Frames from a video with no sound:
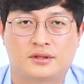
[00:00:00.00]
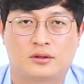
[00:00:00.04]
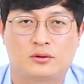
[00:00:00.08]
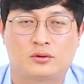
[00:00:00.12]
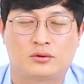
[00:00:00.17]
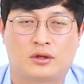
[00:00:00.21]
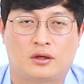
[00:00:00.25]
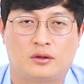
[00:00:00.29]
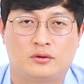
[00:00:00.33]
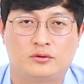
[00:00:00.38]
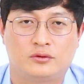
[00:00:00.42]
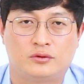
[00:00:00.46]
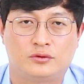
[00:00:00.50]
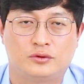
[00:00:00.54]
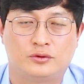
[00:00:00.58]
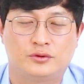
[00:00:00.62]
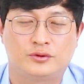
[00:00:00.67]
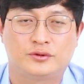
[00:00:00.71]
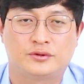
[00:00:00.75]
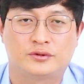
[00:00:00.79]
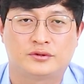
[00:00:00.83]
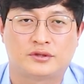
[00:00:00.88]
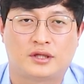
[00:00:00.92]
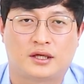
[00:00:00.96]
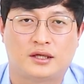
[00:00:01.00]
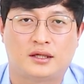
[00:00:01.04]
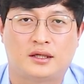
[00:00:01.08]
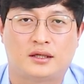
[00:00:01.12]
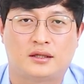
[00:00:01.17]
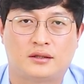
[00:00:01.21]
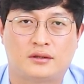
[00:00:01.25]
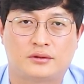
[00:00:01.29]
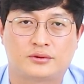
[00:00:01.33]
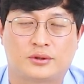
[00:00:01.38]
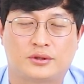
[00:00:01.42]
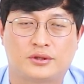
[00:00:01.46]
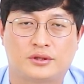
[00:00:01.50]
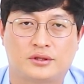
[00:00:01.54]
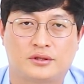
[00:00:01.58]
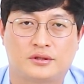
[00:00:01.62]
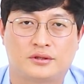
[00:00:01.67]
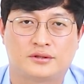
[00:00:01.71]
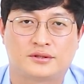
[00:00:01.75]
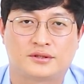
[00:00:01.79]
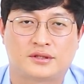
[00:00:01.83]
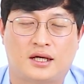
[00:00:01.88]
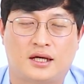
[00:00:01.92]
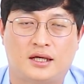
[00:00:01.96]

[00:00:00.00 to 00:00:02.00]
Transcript: 새로 나오는 뉴스나 어떤 이런